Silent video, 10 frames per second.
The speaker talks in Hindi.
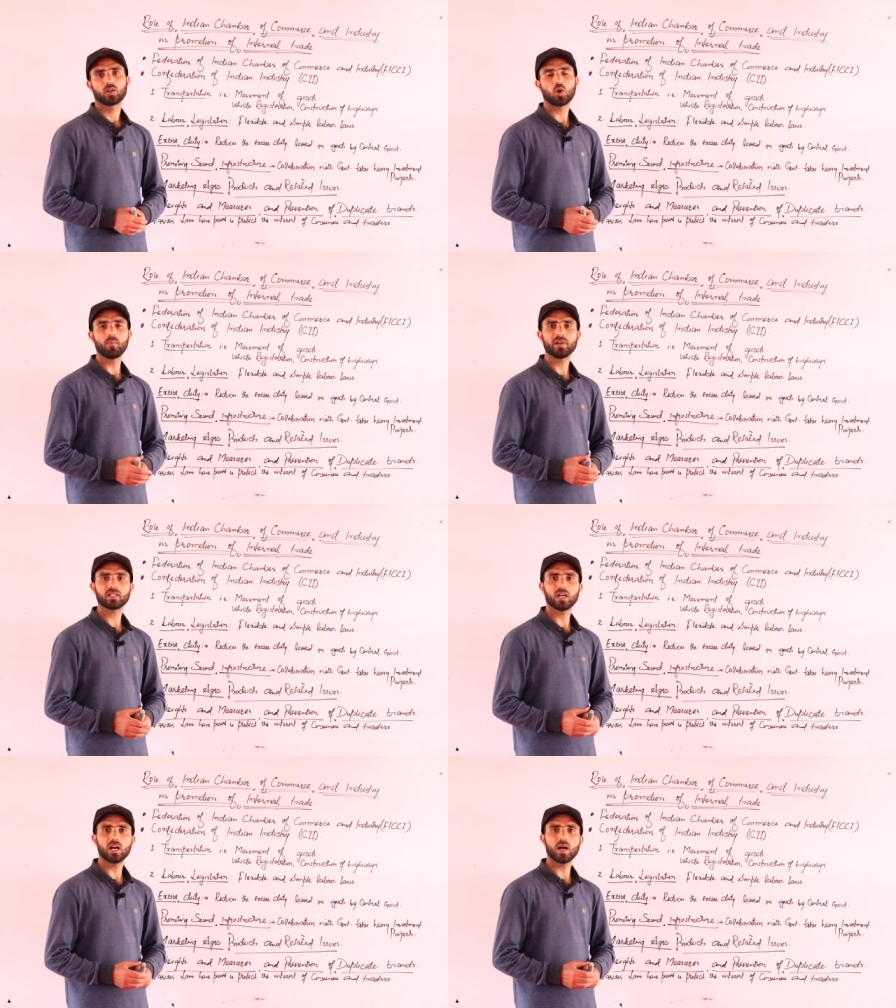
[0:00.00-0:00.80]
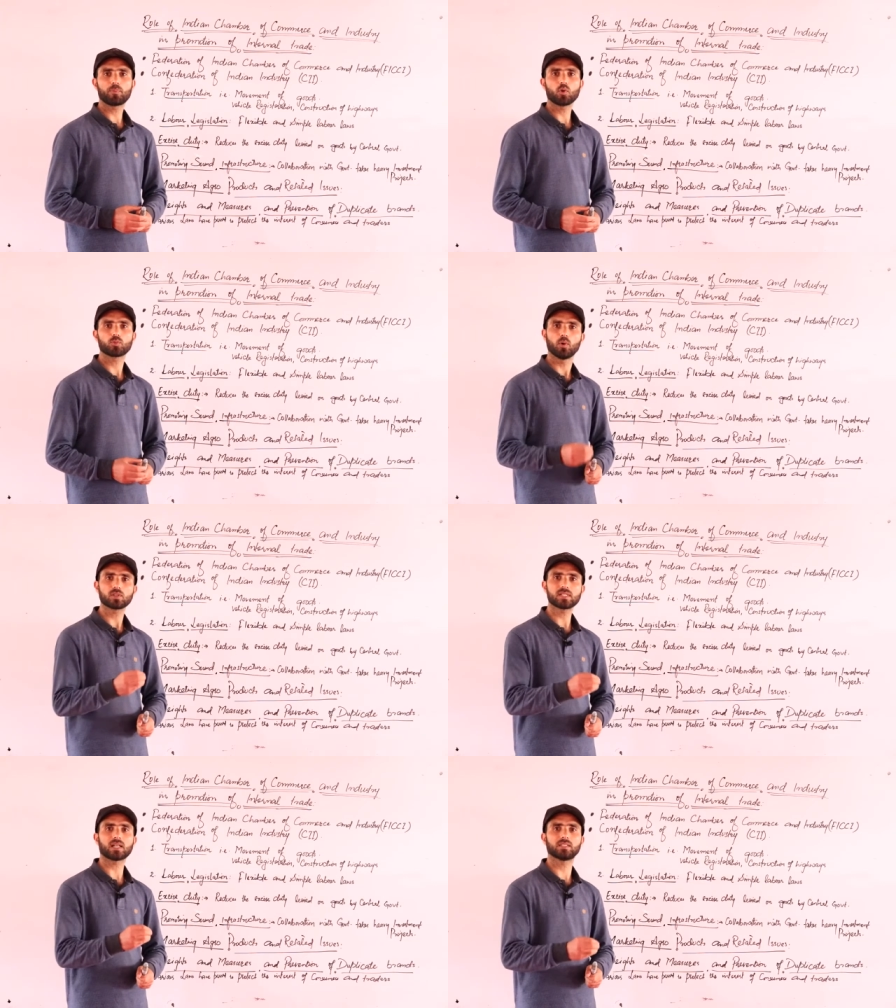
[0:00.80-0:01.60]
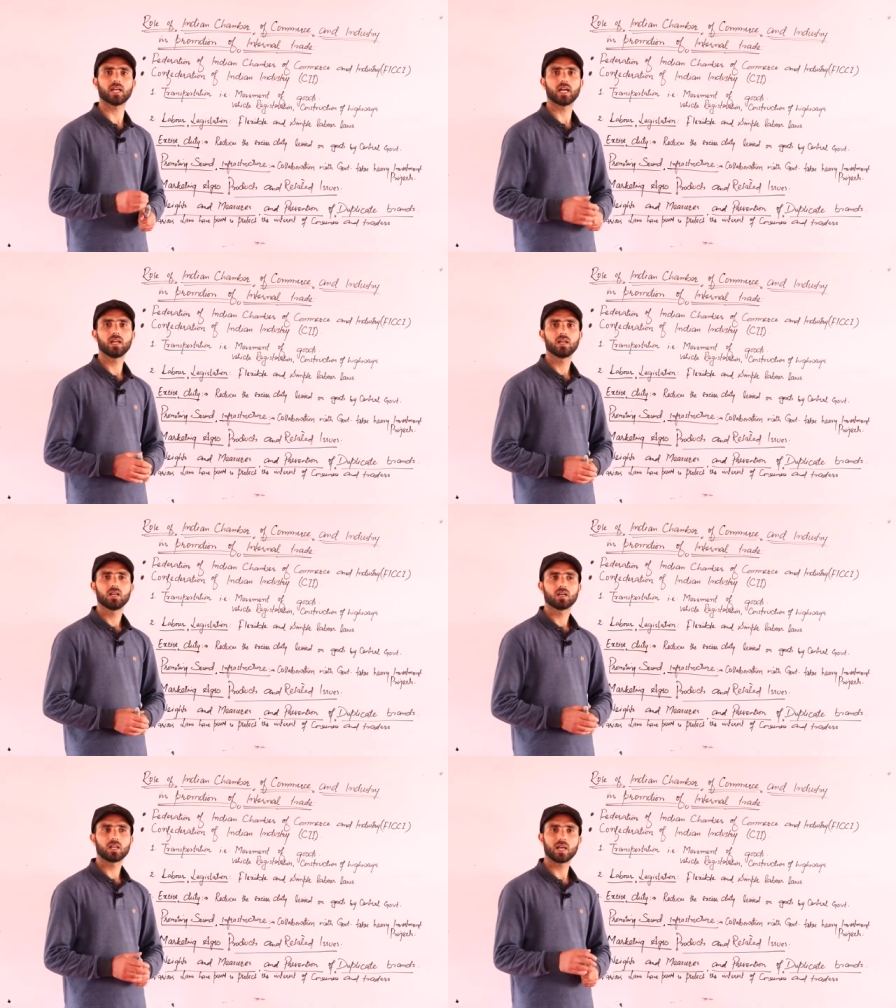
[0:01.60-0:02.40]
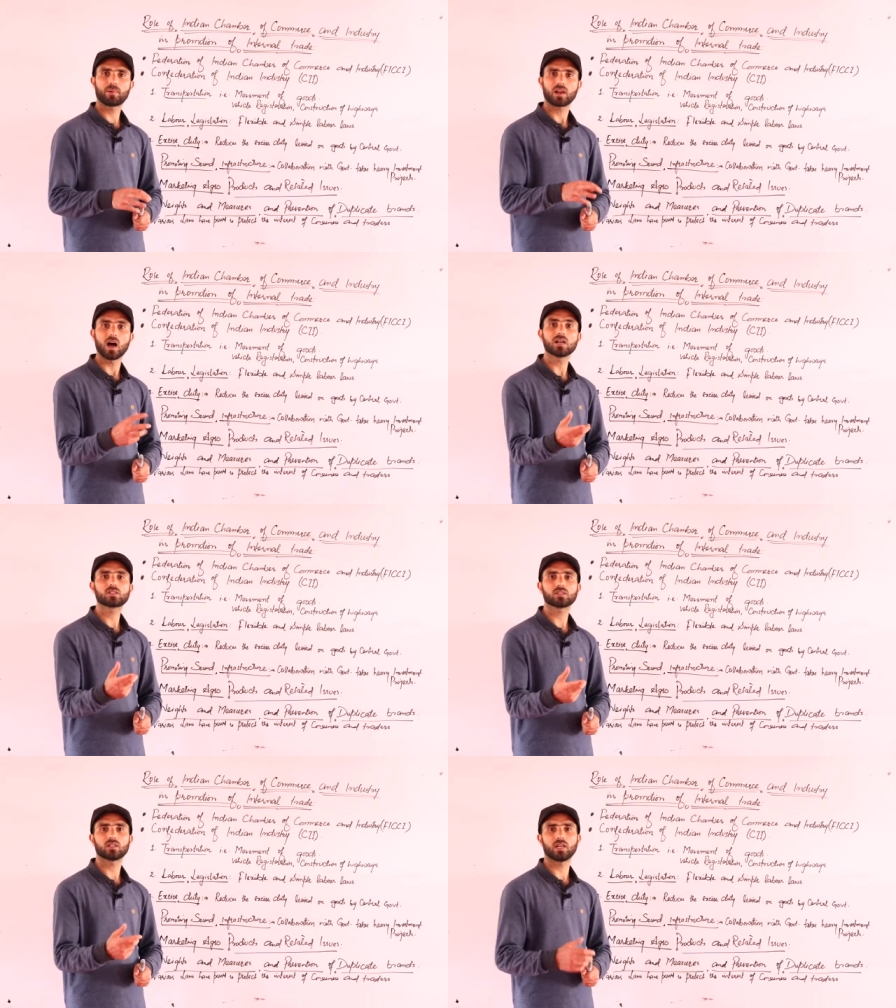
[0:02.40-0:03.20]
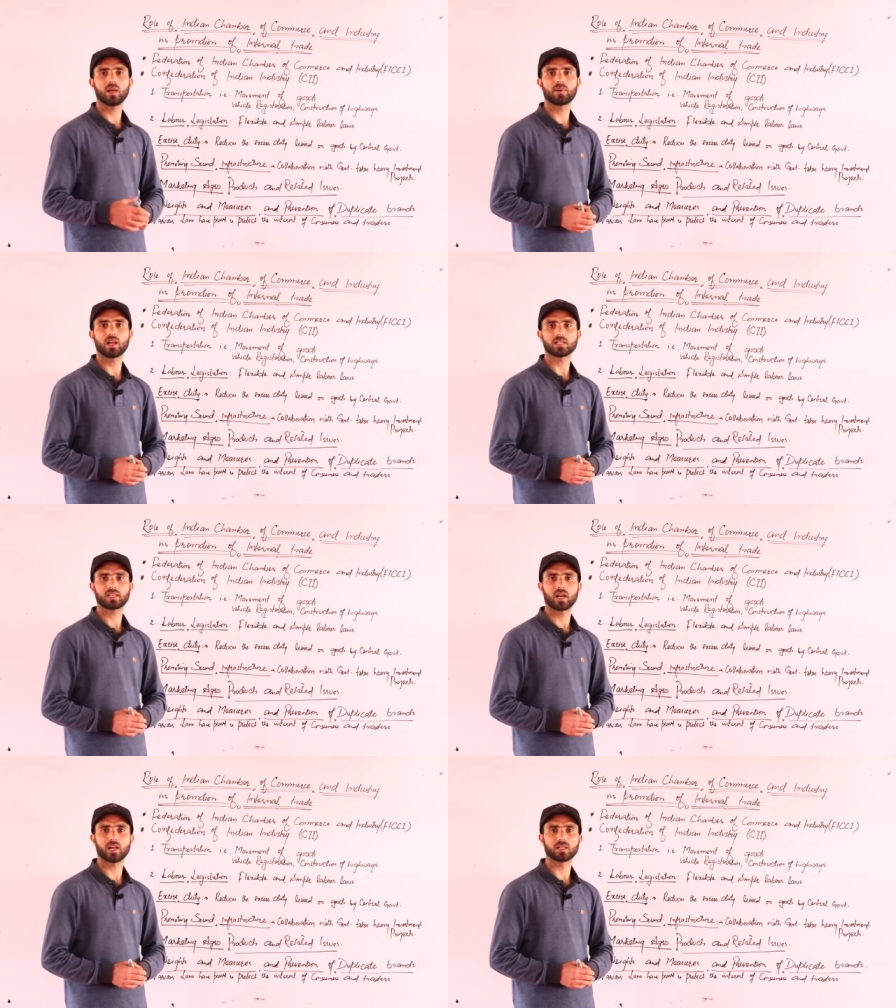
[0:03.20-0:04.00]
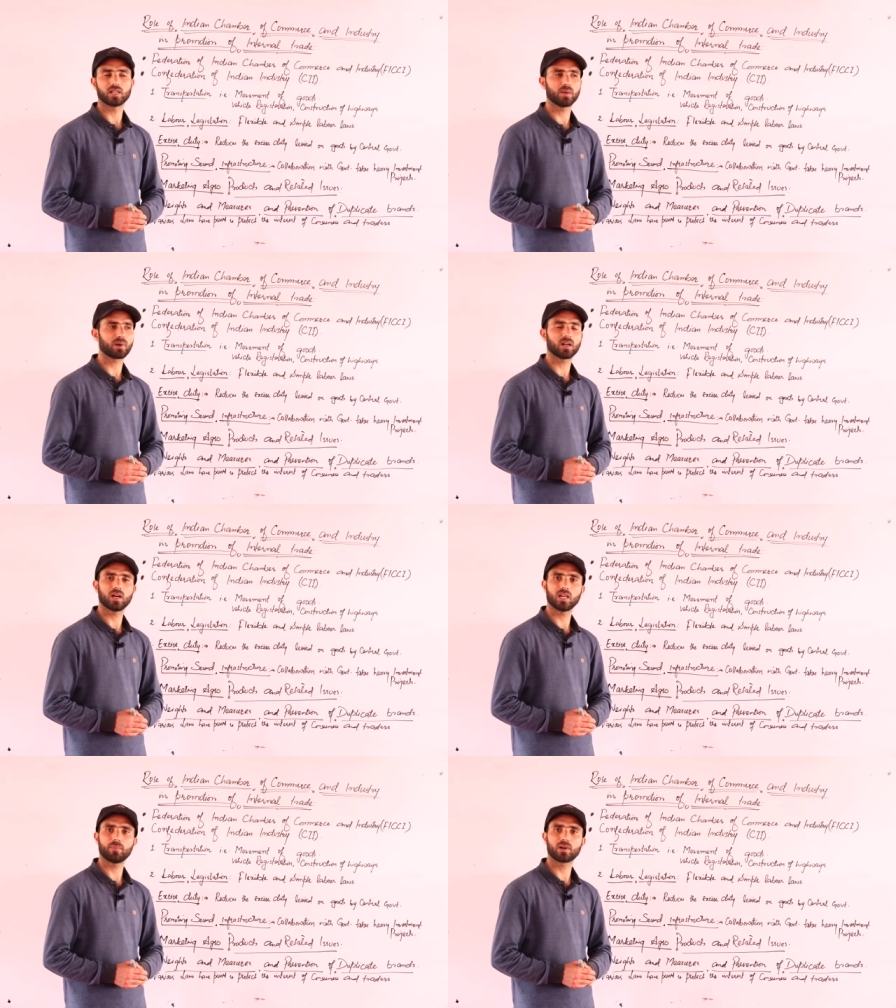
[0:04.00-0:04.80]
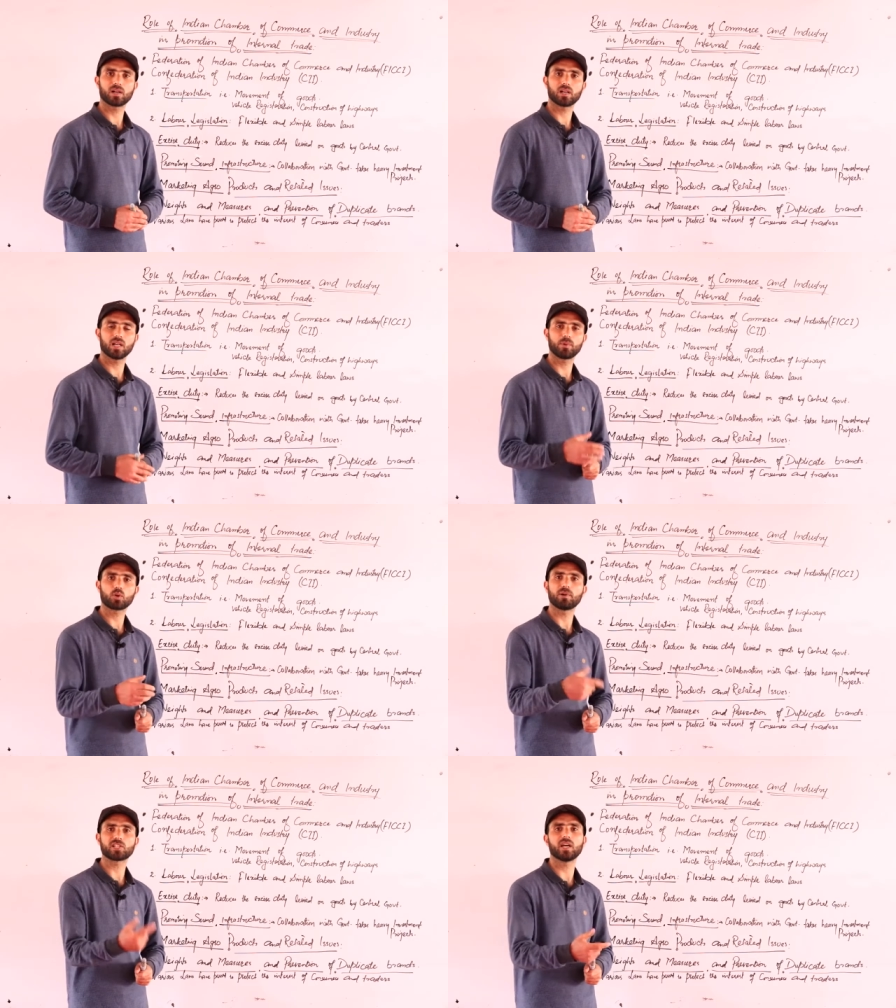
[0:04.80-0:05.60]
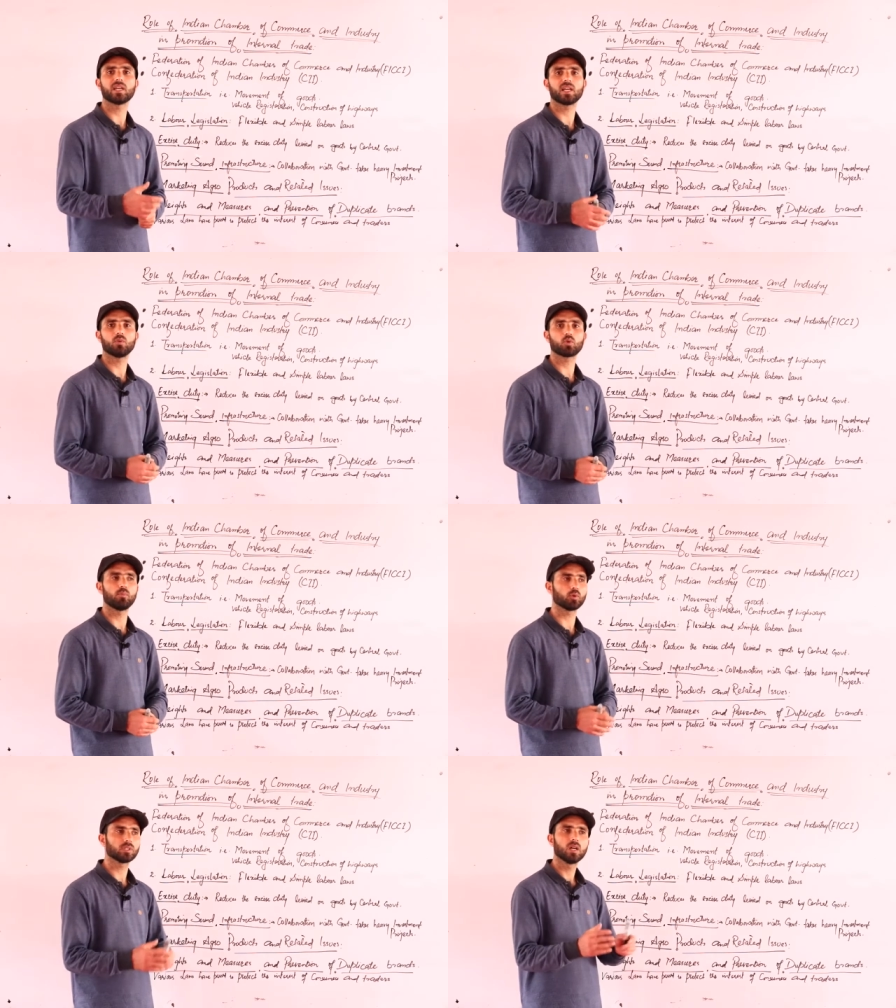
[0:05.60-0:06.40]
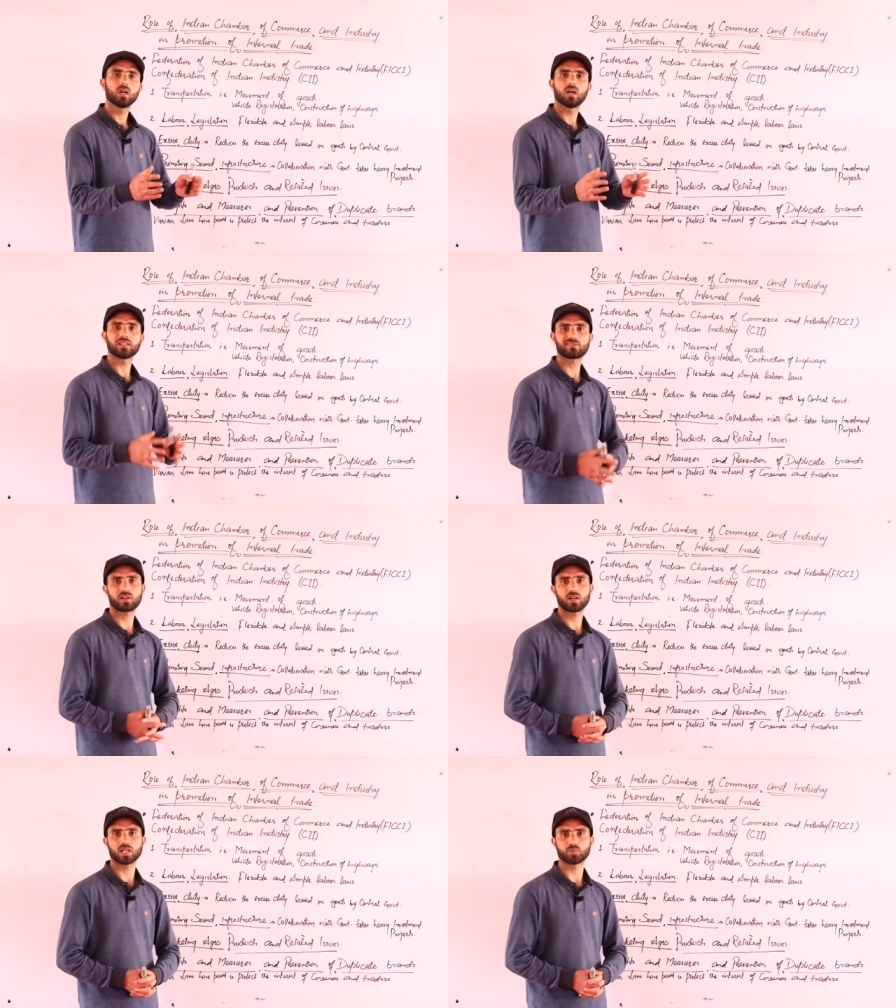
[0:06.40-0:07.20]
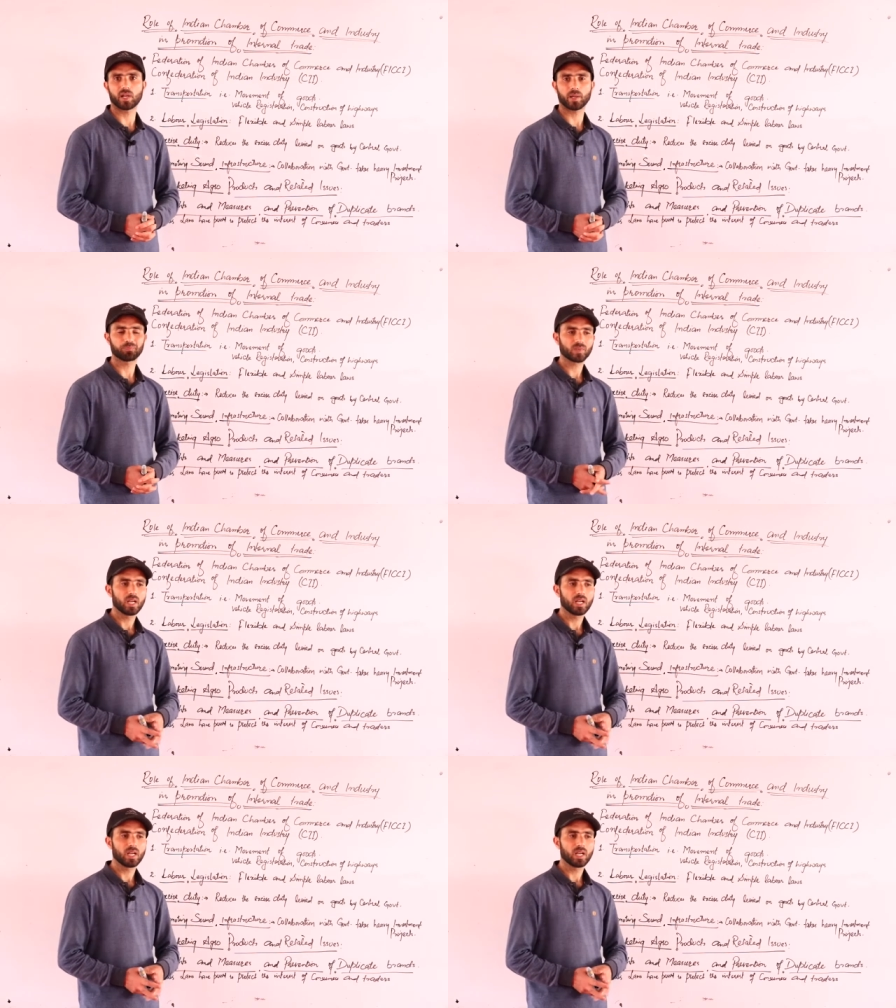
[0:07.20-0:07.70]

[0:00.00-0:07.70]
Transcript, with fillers: गवर्नमेंट का अप्रोच बहुत सख्त है लेबर लॉस लेबर लॉस के रिलेटेड लेबर लेबर लेबर को बचाने के लिए उनको बहुत स्ट्रिक्ट uh, लॉस बनाए